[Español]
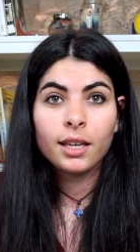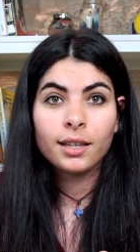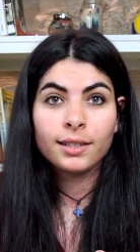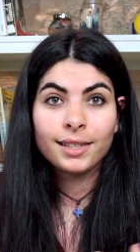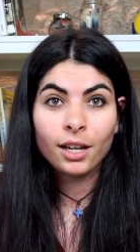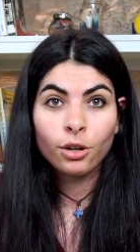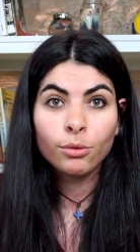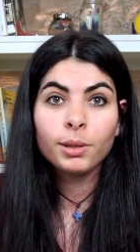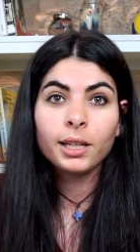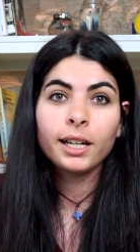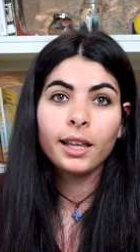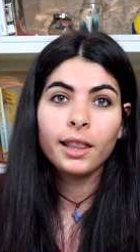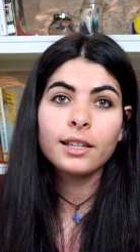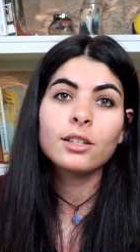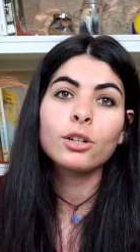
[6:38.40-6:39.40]
están
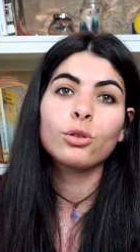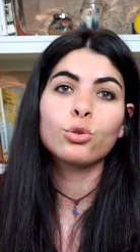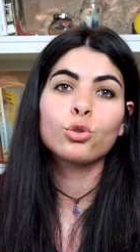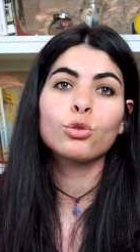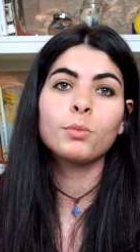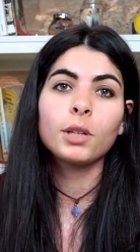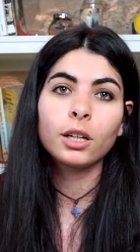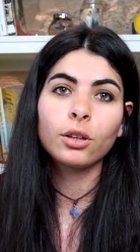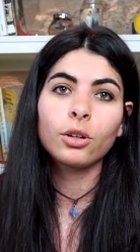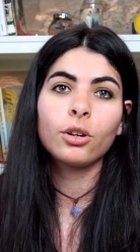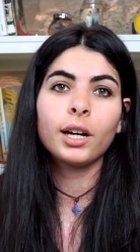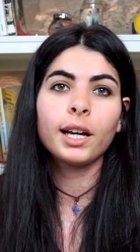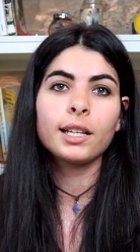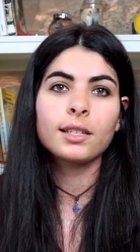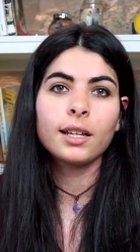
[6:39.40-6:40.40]
obligadas a consumir
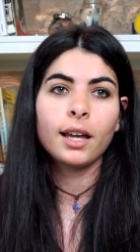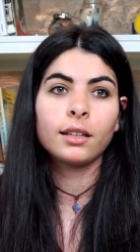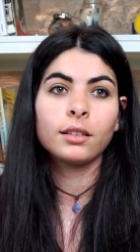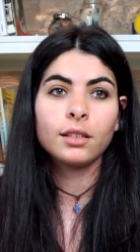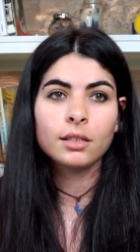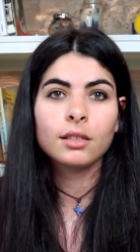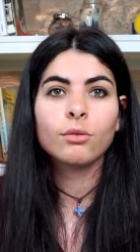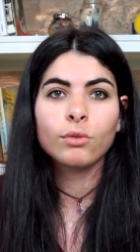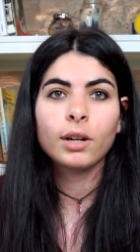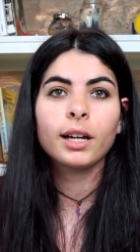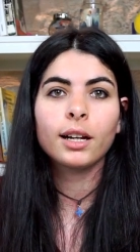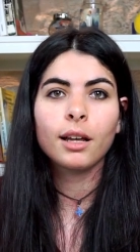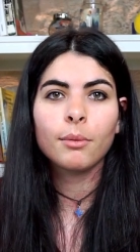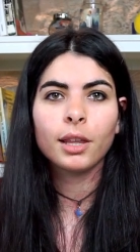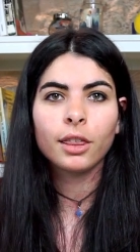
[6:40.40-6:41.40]
drogas antes de una
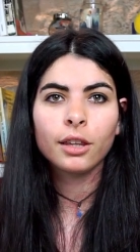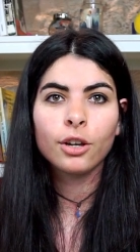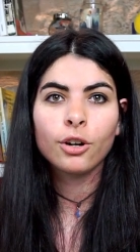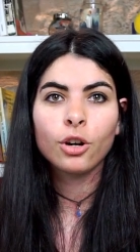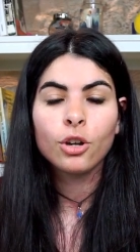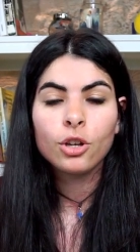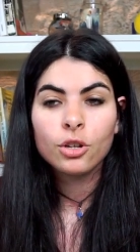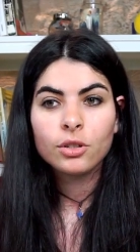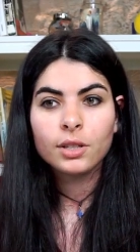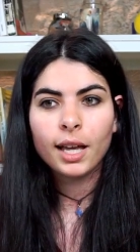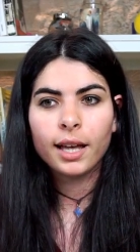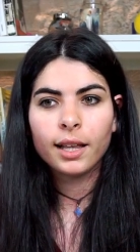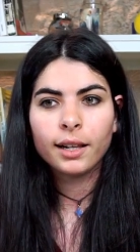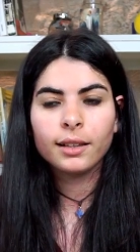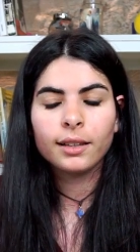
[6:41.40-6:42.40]
grabación. O
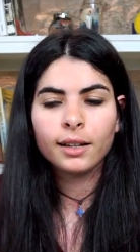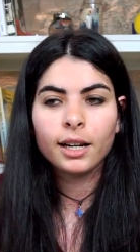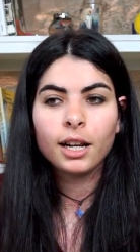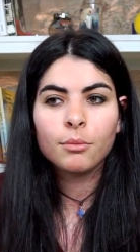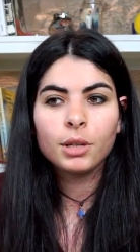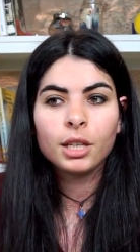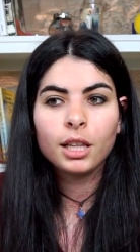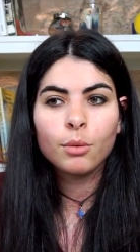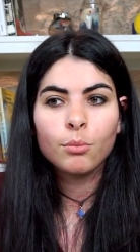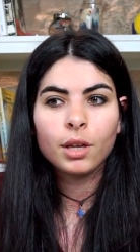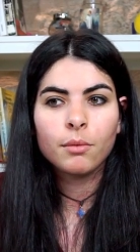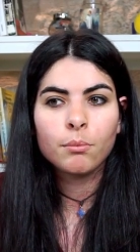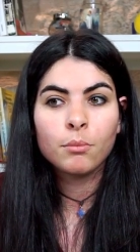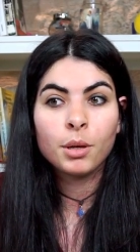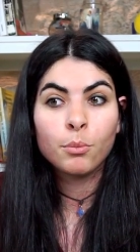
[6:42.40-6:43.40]
sea, realmente
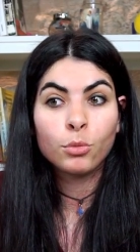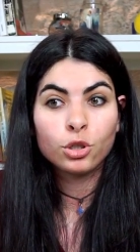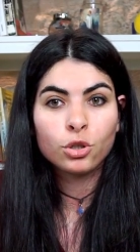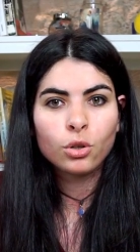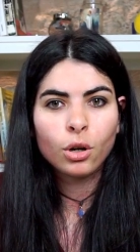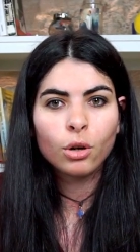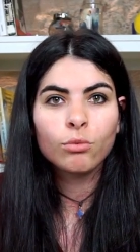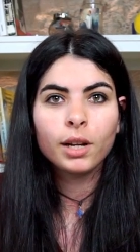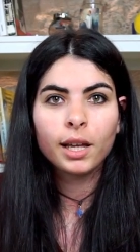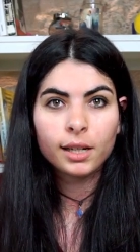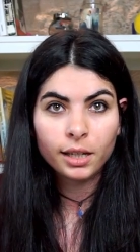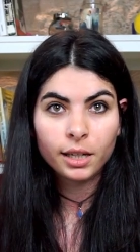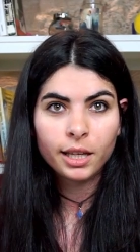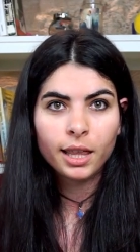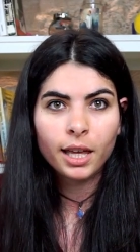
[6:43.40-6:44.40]
me, me mostró una
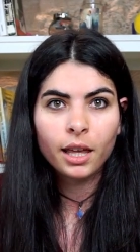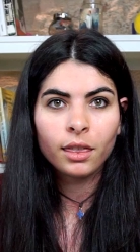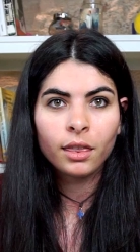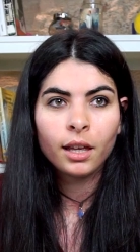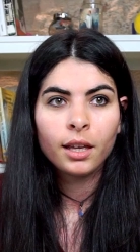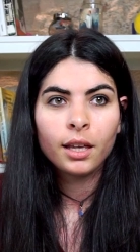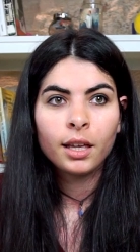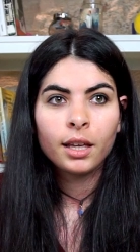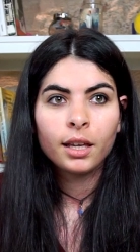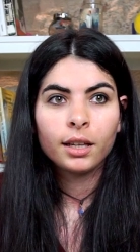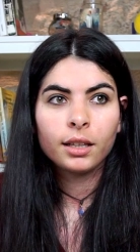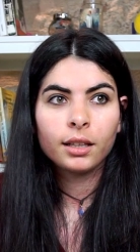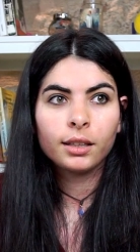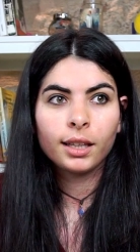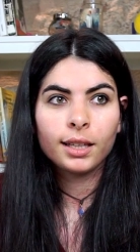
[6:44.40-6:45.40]
realidad
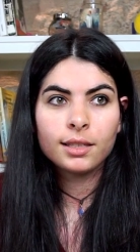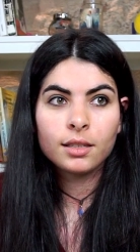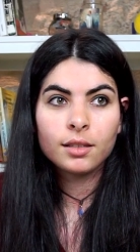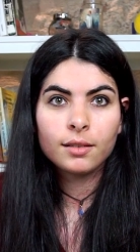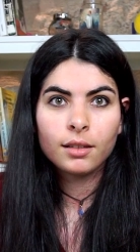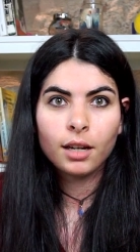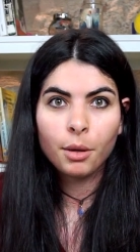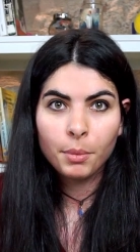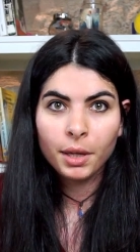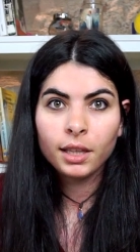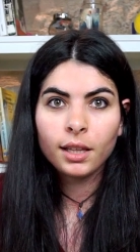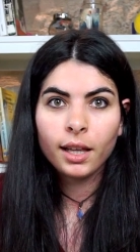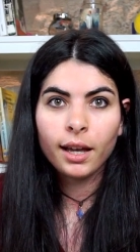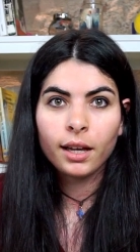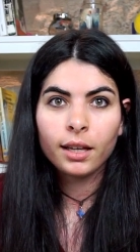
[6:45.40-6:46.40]
que es
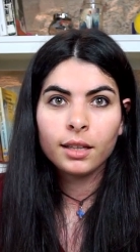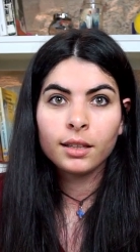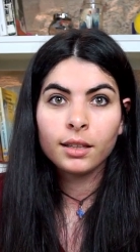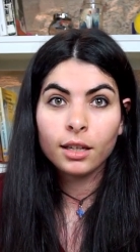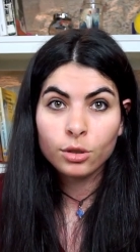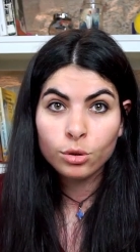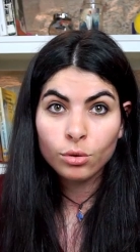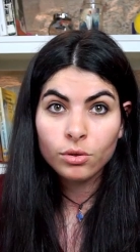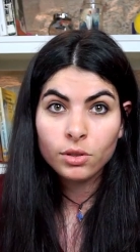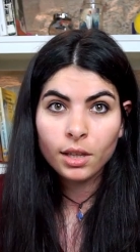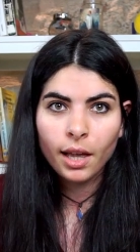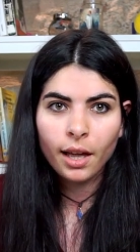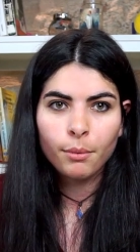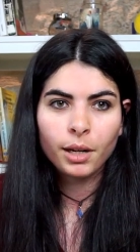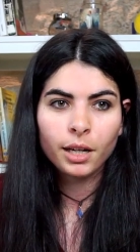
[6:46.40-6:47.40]
tremenda y que
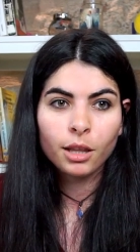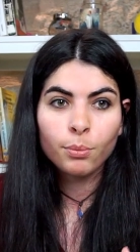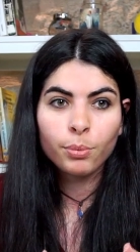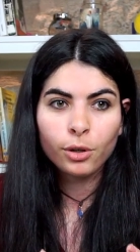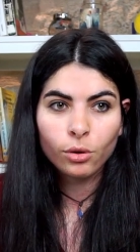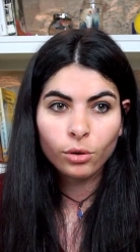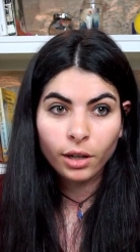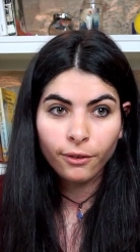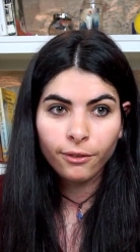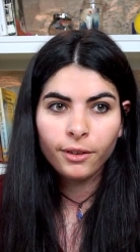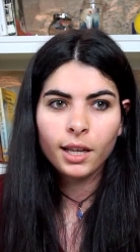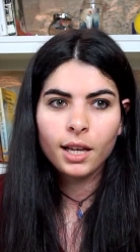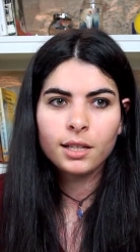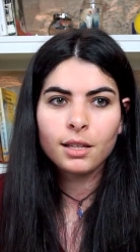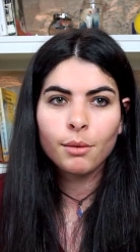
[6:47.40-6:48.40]
asusta. Hablar de
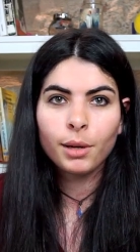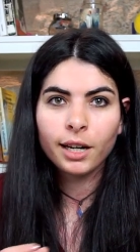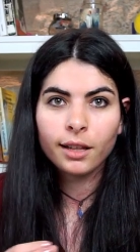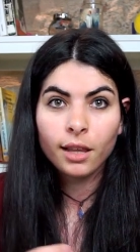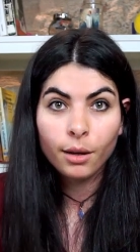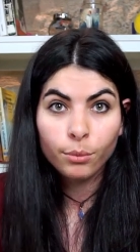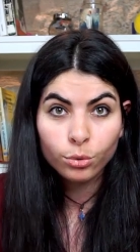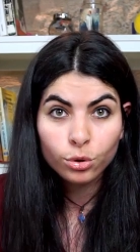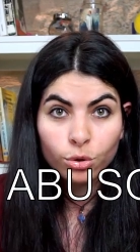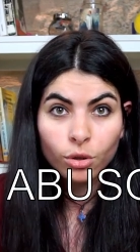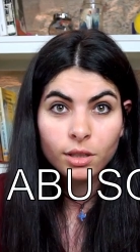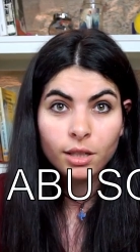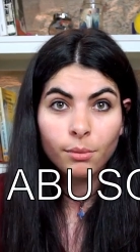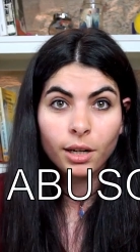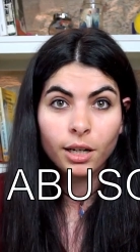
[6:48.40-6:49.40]
pornografía es hablar de abuso,
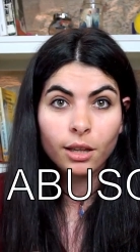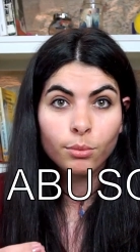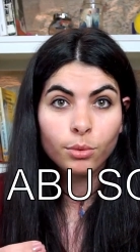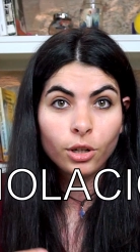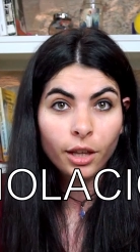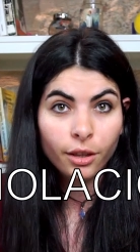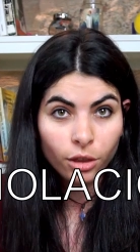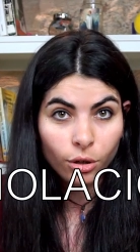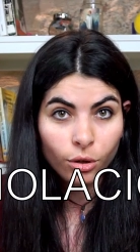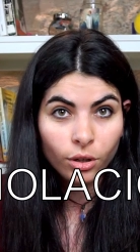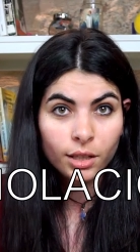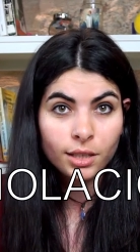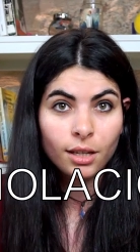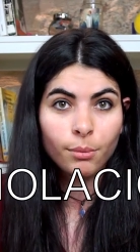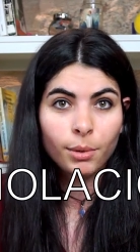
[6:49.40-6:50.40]
es hablar de
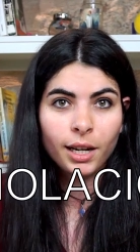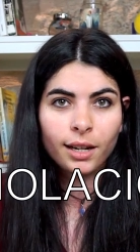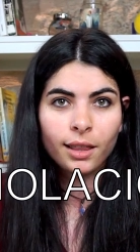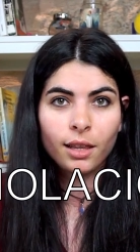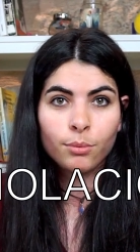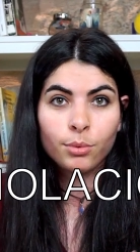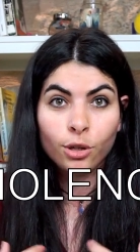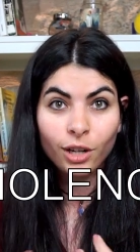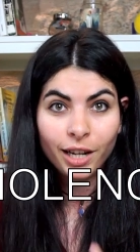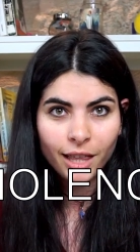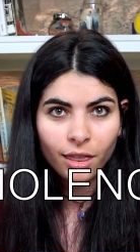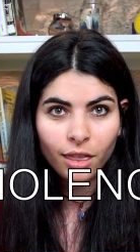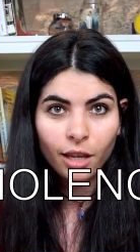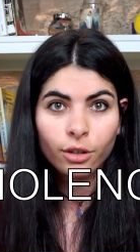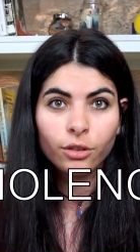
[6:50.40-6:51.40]
violación, es hablar de
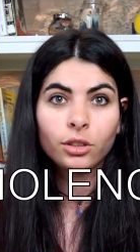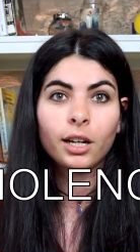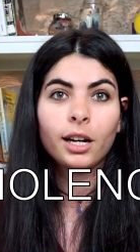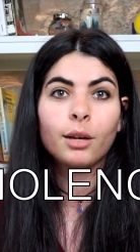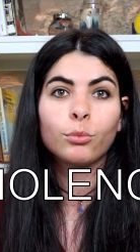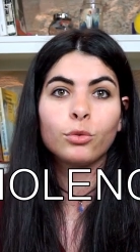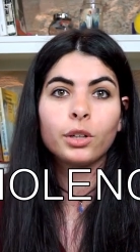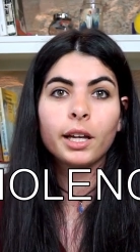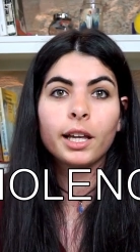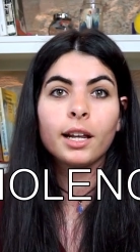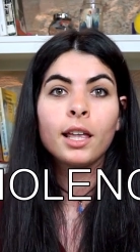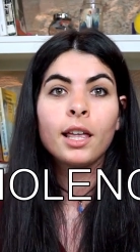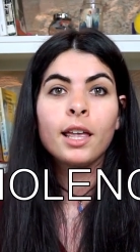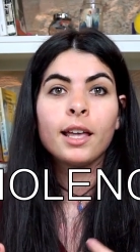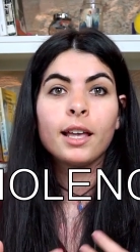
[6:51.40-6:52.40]
violencia contra la mujer,